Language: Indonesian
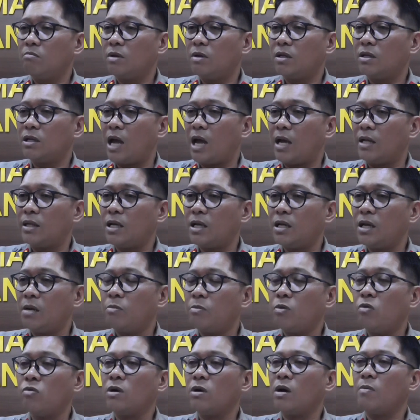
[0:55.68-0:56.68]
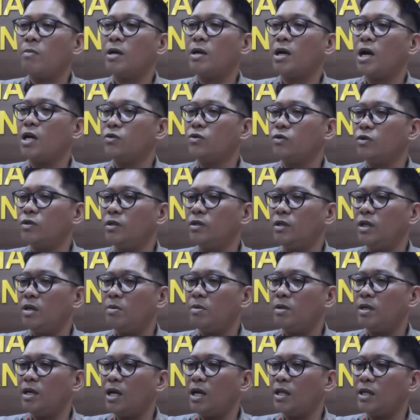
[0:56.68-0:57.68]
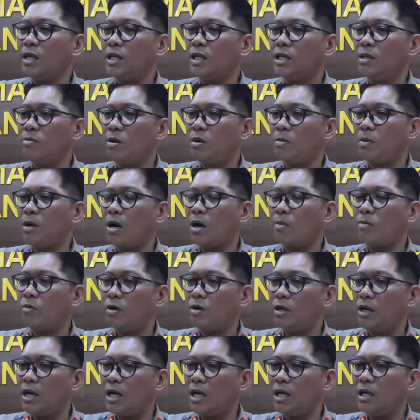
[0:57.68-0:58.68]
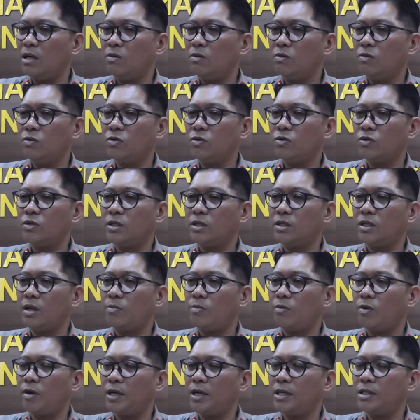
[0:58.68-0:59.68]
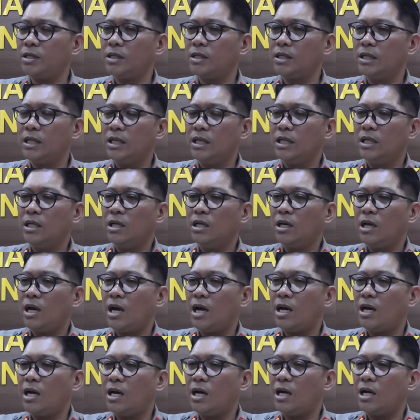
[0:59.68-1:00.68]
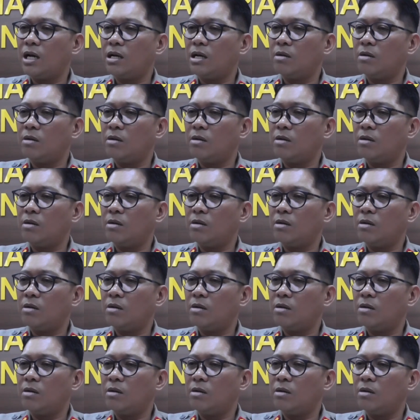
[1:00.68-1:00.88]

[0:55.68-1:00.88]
berkaitan dengan pengungkapan kasus. Ini menjadi atensi Bapak Kapolda untuk setiap Polres agar